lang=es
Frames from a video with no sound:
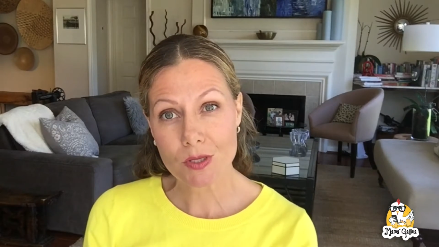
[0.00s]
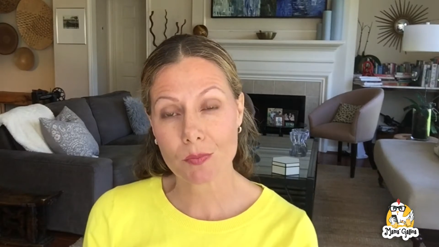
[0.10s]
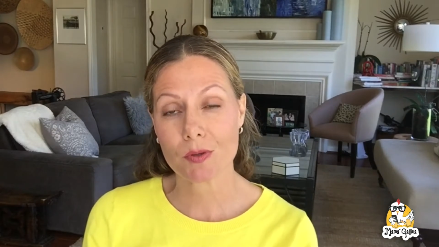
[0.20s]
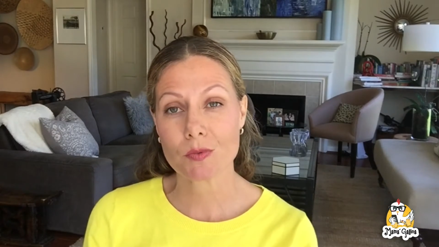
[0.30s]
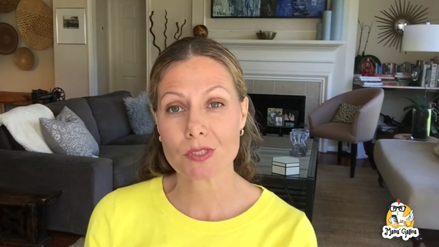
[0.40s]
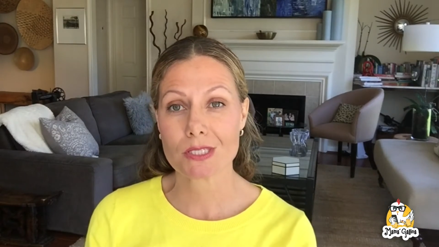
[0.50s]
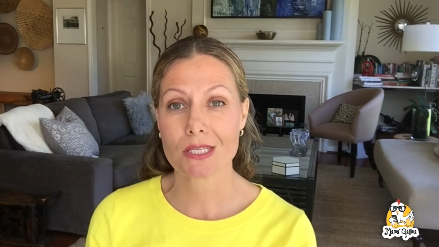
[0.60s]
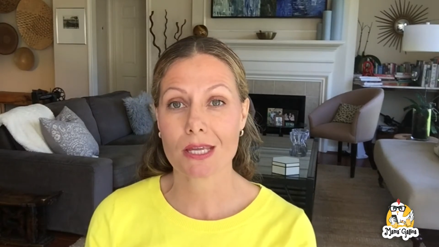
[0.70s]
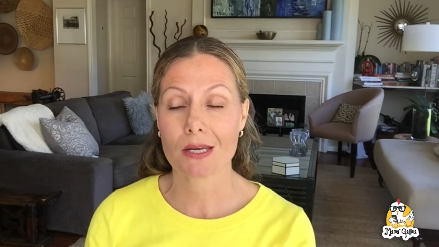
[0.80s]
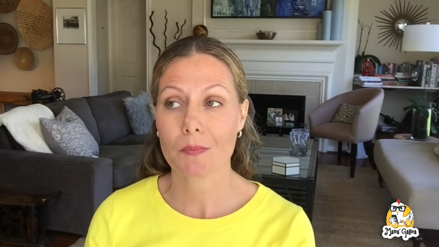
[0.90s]
que podemos
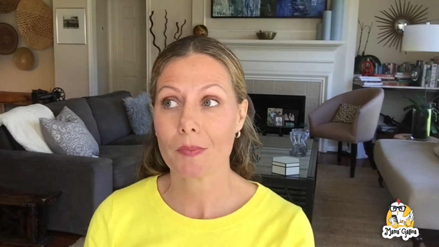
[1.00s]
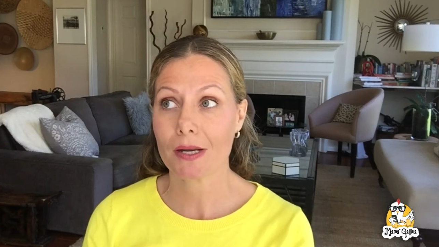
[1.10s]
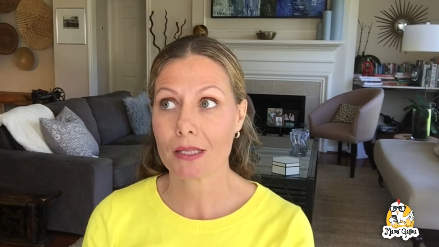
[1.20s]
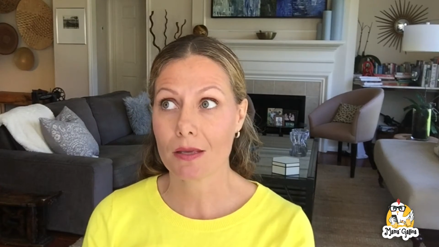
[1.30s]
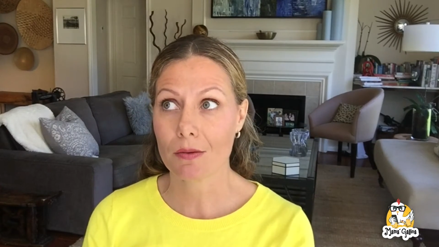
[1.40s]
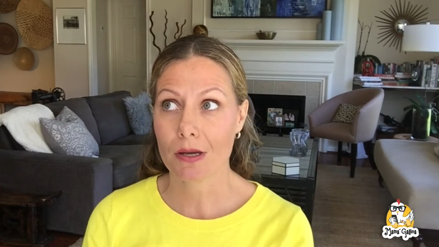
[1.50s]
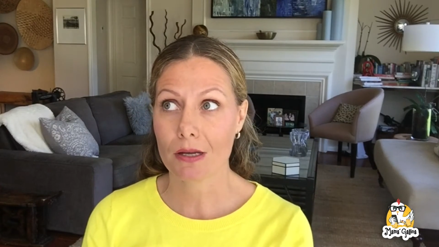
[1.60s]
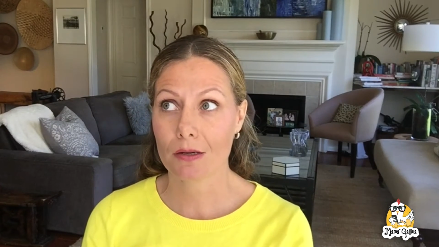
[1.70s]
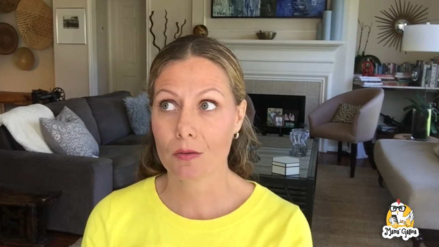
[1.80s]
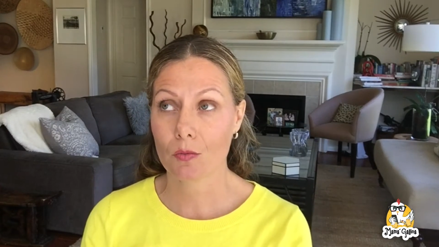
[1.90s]
hacer para
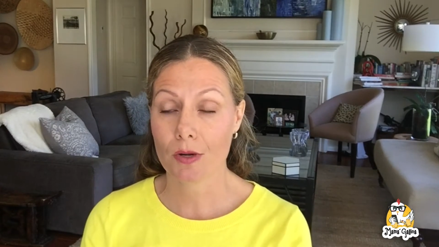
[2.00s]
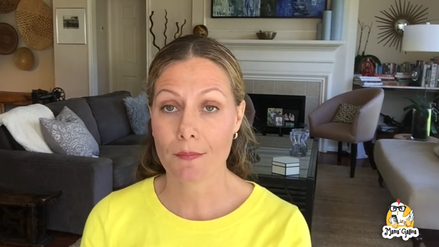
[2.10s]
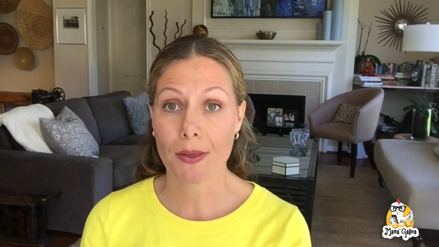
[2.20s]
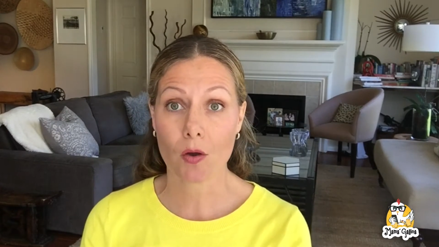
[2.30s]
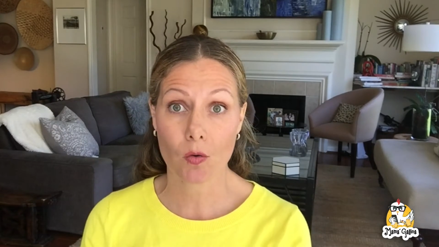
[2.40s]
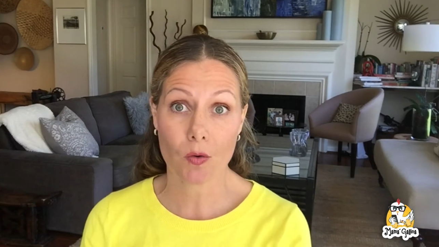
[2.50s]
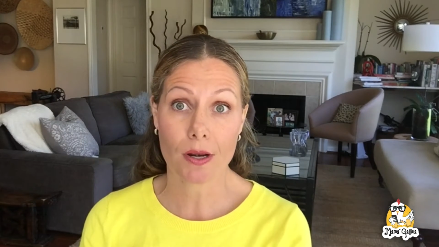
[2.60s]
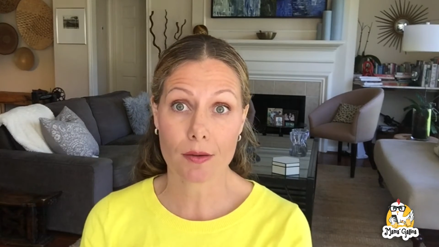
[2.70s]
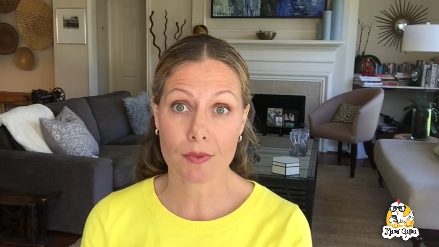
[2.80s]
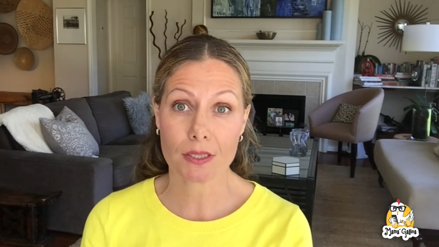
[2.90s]
llevar una mejor
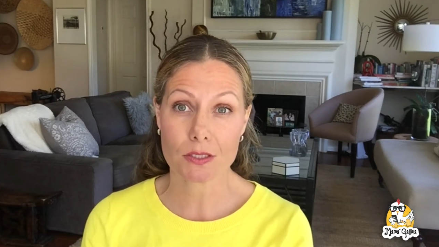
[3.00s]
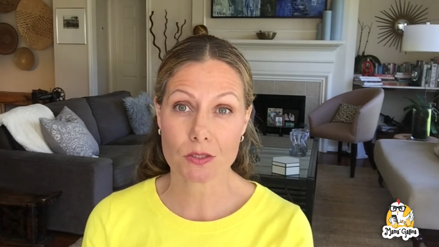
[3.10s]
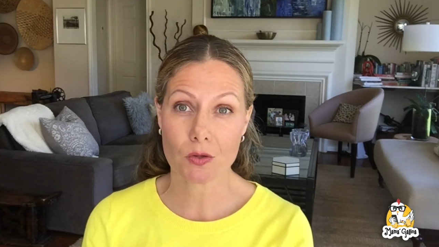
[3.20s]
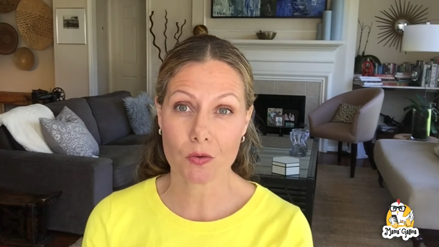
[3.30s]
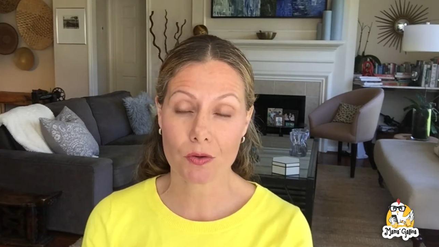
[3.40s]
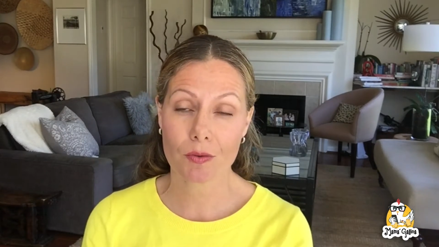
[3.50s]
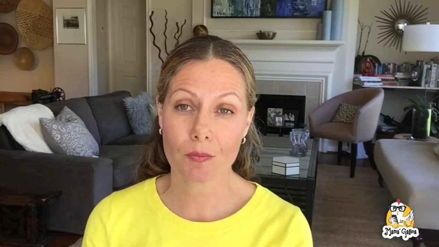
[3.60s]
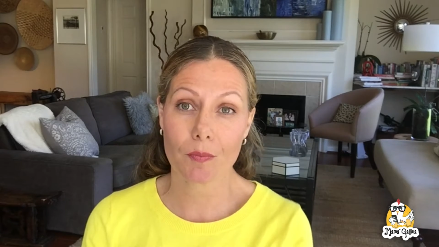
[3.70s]
alimentación,